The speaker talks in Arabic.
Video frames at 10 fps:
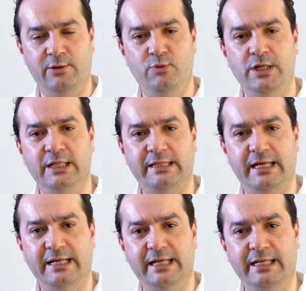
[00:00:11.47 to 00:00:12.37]

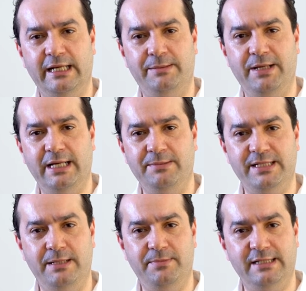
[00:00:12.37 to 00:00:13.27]
والطريق إلى 4
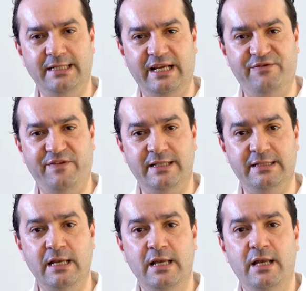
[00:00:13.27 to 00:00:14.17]
5 مارس اللي عرفات
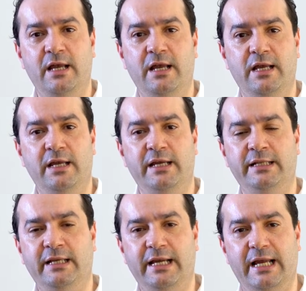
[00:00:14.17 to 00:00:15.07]
آه،
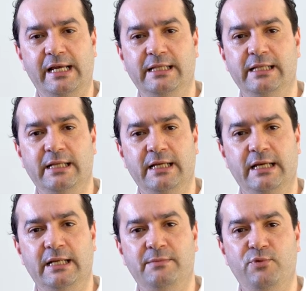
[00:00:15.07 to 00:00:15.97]
انعقاد
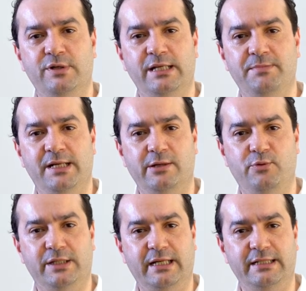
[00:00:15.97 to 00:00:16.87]
المؤتمر
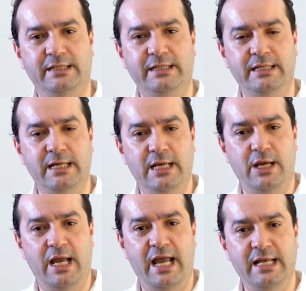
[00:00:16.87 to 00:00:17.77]
الوطني
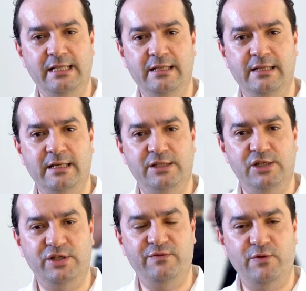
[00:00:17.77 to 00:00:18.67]
هذا
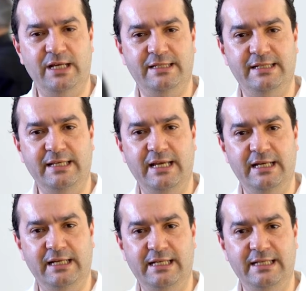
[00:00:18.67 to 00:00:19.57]
تجي في واحد
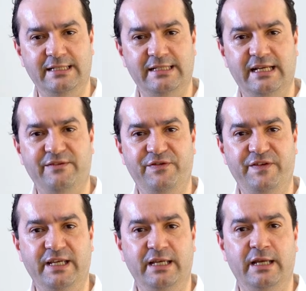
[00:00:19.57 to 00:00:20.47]
السياق اللي تتعرف
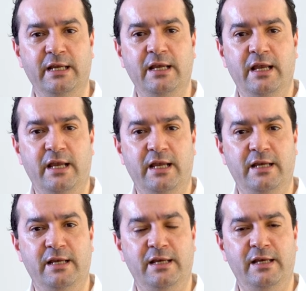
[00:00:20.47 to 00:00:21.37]
فيه
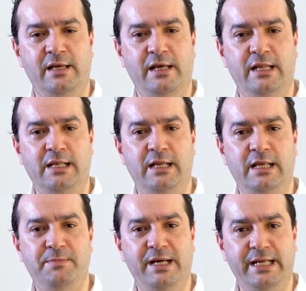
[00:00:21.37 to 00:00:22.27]
آه،
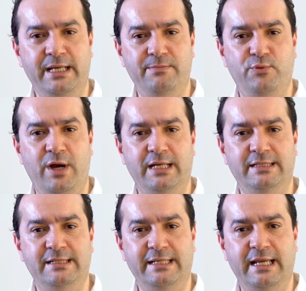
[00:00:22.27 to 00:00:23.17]
المغرب واحد
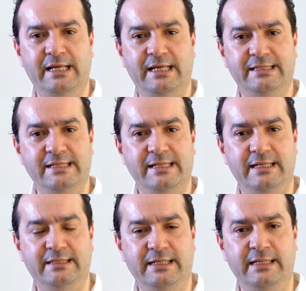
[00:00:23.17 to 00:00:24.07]
السياق
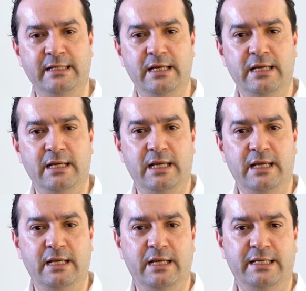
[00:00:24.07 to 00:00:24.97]
اقتصادي
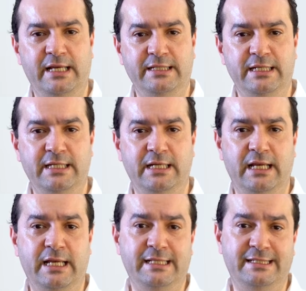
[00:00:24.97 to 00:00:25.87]
آه، يعني
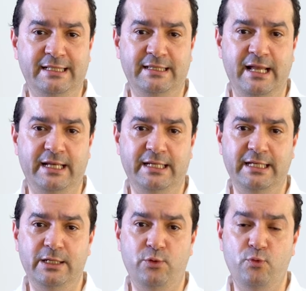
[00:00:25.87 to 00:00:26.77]
آه،
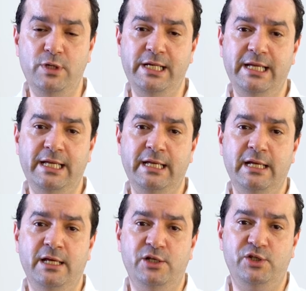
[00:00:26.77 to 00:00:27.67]
استثنائي واللي
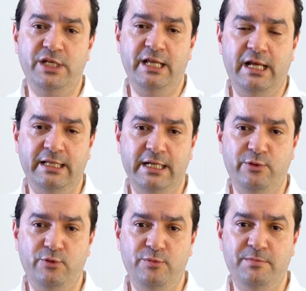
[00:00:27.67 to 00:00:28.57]
جينا احنا
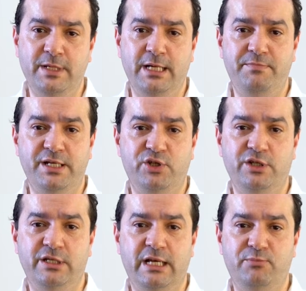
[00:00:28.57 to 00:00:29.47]
اليوم باش
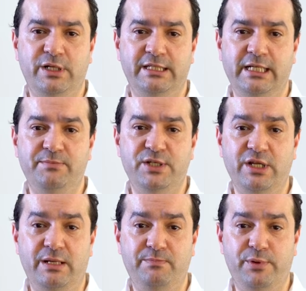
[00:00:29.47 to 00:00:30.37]
كمناضلين باش
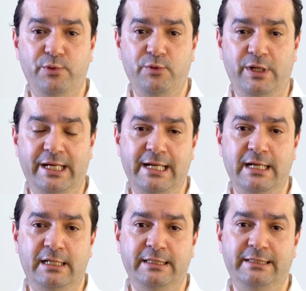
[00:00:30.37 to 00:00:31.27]
نعبروا
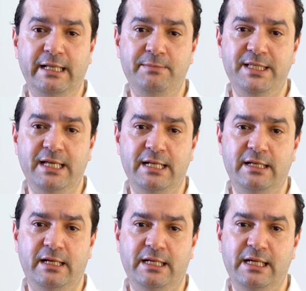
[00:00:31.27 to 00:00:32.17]
على الدعم
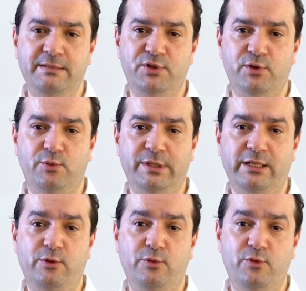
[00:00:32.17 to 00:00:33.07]
ديالنا لا مشروط
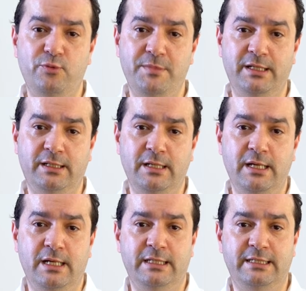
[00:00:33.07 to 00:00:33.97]
للحكومه
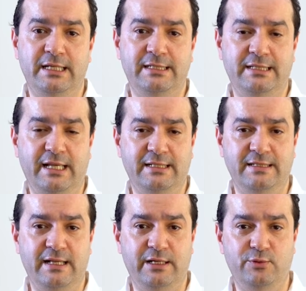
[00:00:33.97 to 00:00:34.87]
ديال السي
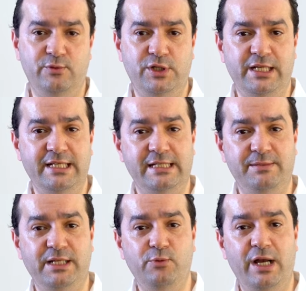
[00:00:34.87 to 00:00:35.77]
عزيزه خنوش اللي
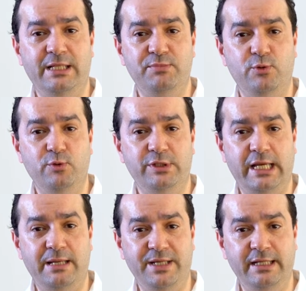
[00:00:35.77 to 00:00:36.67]
تتبذل واحد المجهود
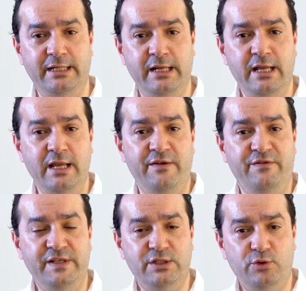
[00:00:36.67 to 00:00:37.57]
كبير
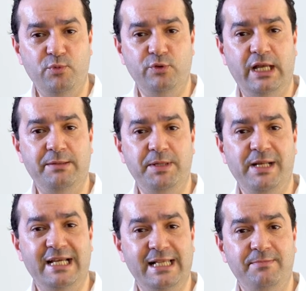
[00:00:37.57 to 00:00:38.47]
في الصمود امام
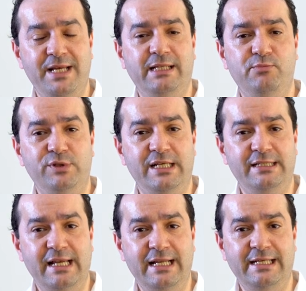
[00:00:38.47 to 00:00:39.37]
الازمات
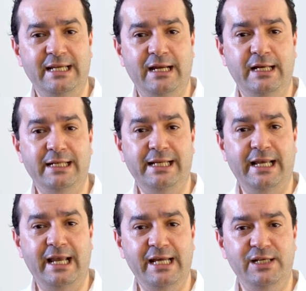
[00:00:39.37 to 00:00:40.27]
المتتاليه اللي
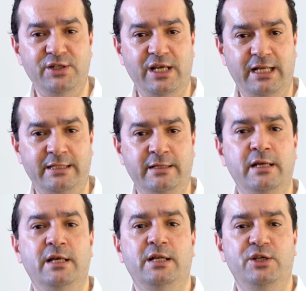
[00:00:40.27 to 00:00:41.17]
خارجه عن
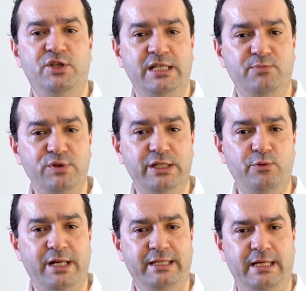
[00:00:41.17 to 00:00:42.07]
اللي جات
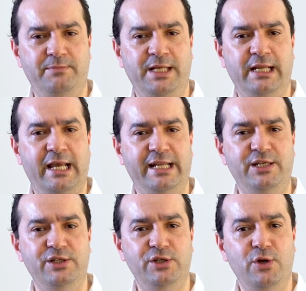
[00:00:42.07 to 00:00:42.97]
مستورده من
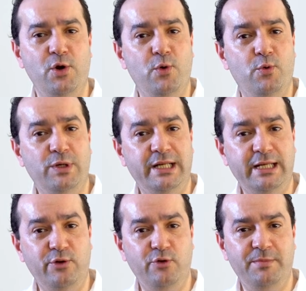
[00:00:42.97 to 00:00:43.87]
الخارج واللي
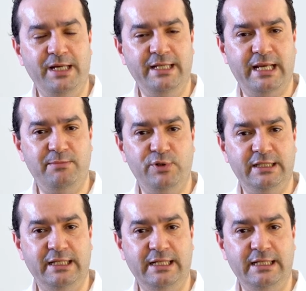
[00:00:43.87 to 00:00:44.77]
اليوم حنا
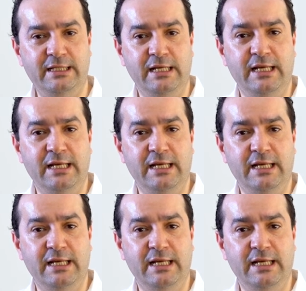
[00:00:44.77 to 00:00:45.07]
كمناضلين